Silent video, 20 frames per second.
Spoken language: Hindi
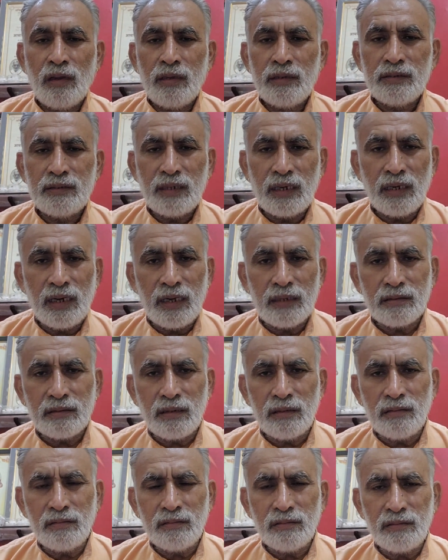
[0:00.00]

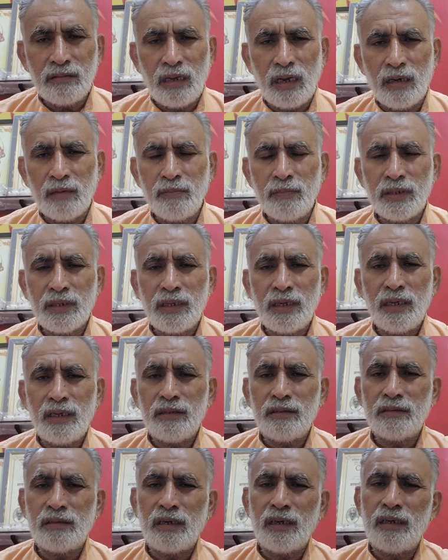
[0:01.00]
सनातन धर्म के
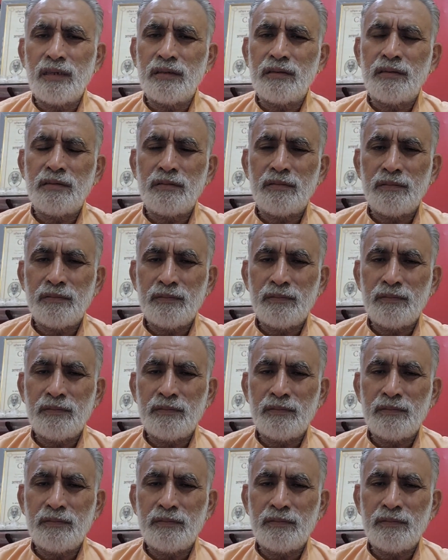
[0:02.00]
अंतर्गत